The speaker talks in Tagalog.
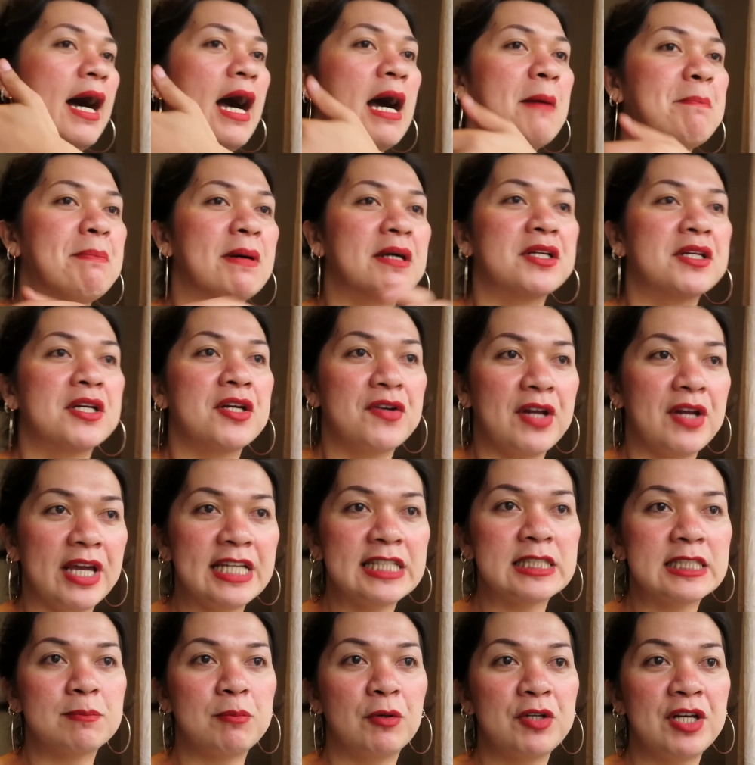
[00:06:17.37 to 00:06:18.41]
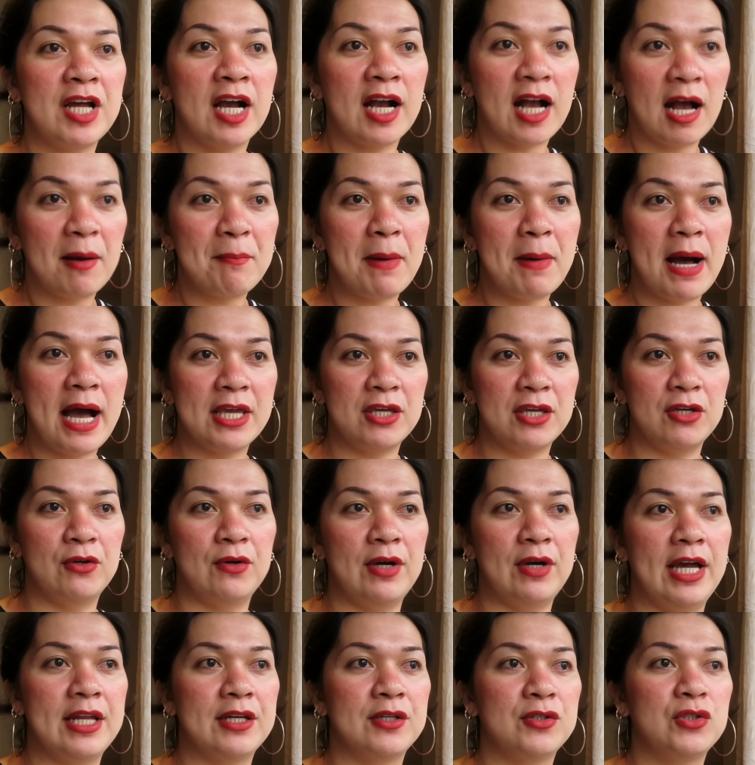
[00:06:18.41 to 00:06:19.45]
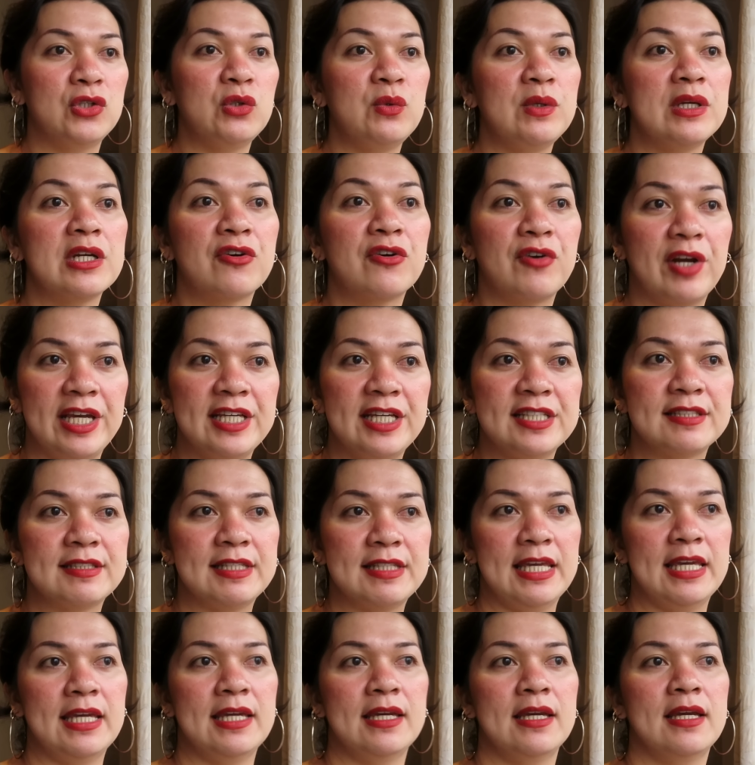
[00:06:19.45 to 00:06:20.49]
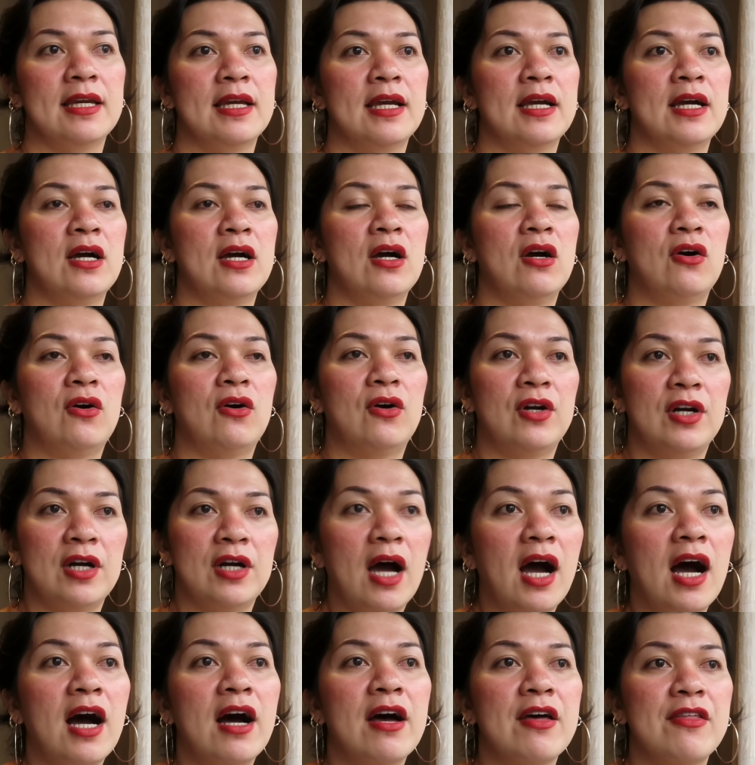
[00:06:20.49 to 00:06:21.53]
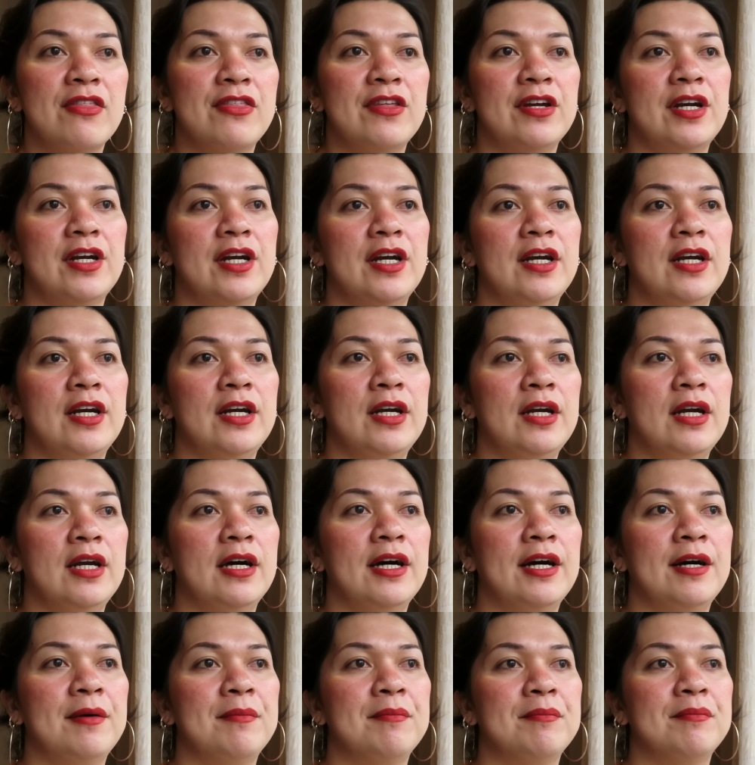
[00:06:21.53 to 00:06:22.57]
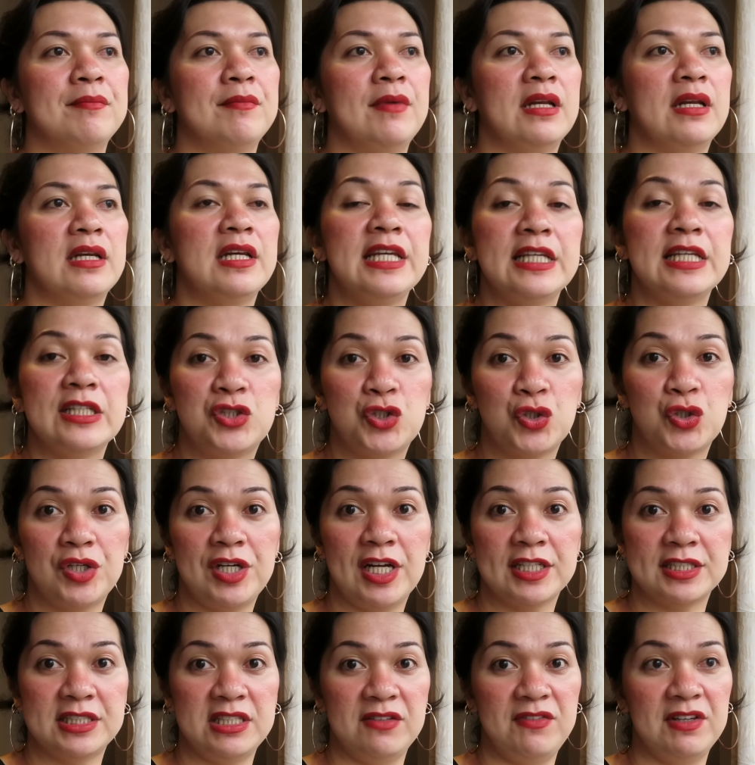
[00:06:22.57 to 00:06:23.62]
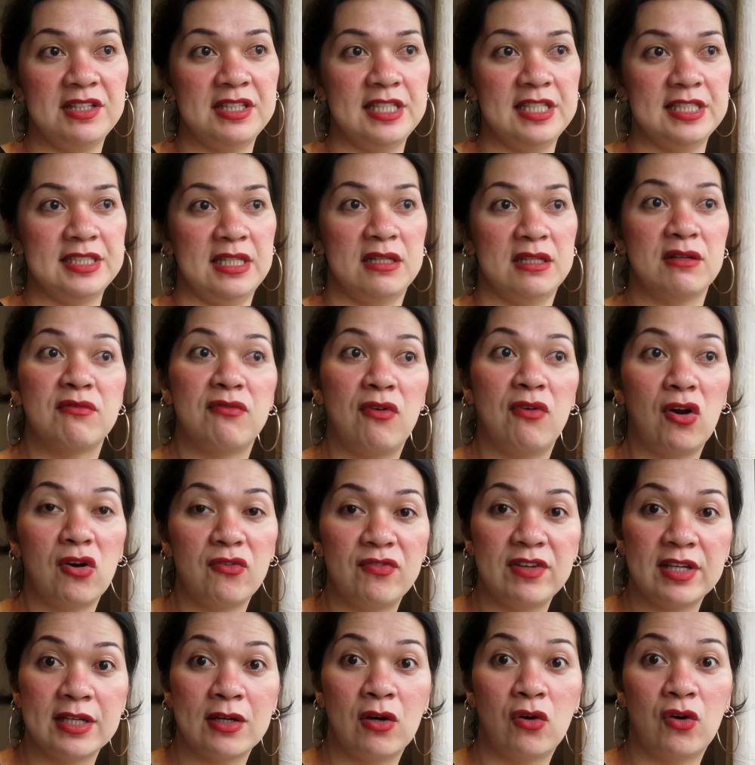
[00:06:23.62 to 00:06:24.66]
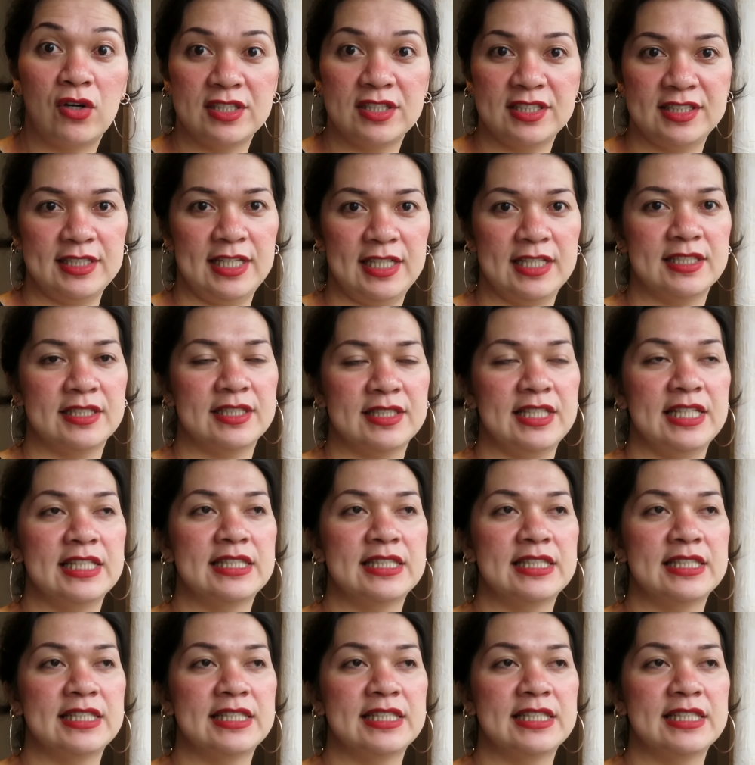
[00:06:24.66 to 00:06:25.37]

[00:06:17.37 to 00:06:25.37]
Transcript: ang pagre-race po ng kabayo and doing racing or other um, leisure activities involving horses.